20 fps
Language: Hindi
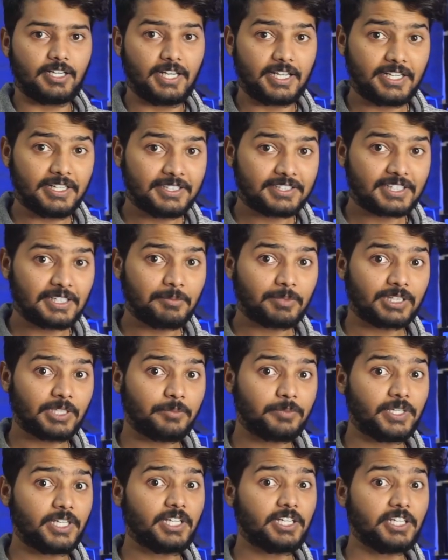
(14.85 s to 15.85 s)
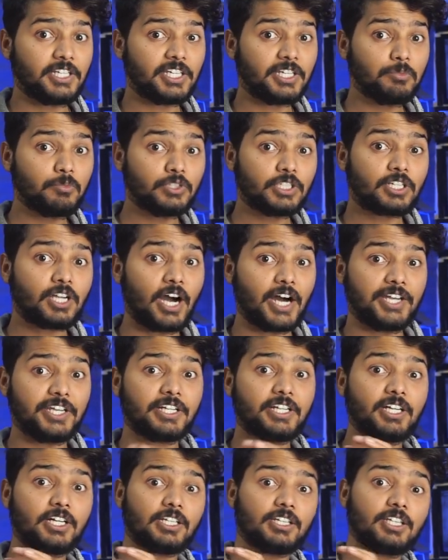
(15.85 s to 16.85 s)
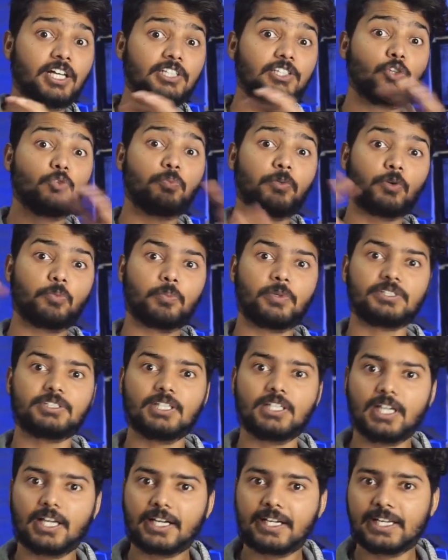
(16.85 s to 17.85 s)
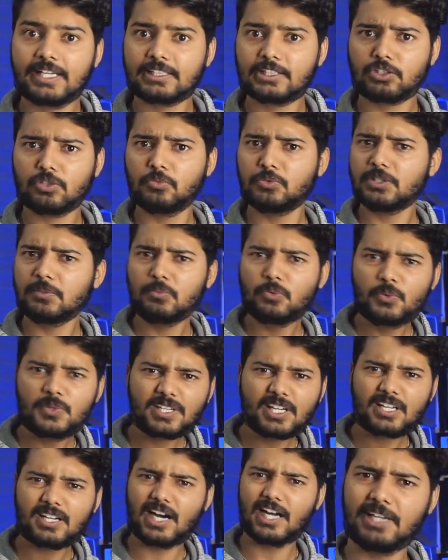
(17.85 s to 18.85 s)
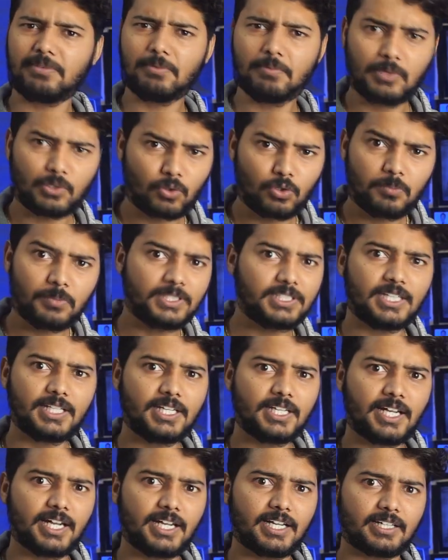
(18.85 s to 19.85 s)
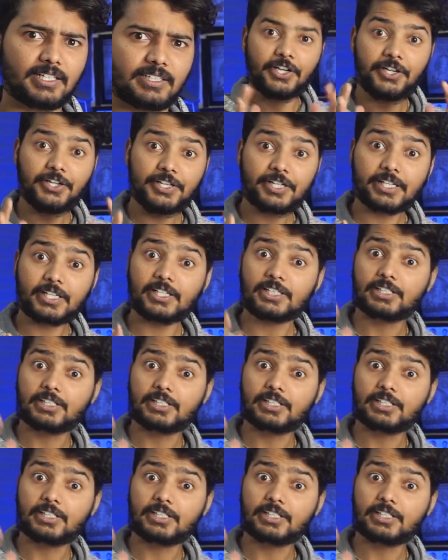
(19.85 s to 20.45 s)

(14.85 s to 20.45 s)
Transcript: लेकिन इसका मतलब ये नहीं कि मुझे कहानी का अंदाजा ऊपर ऊपर से लग गया था तो मुझे मूवी की कहानी में बिल्कुल मजा नहीं आया इंडिया की